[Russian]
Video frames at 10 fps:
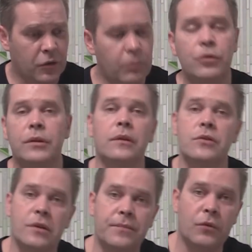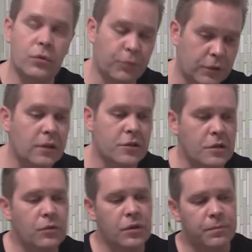ну бутылочка. Вот
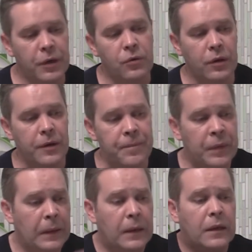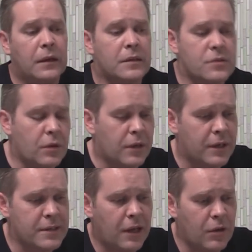бутылочка у них прикольная.
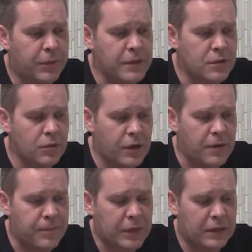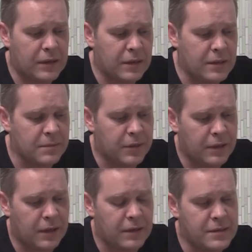Насколько я знаю по истории, когда они
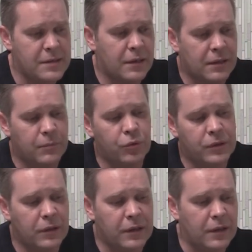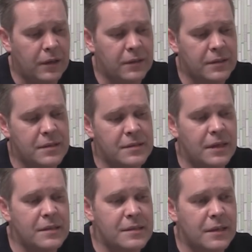изобретали дизайн для бутылки, этот
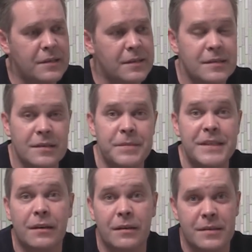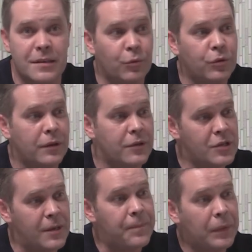дизайн слизан с аптекарской
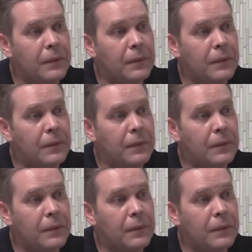бутылочки.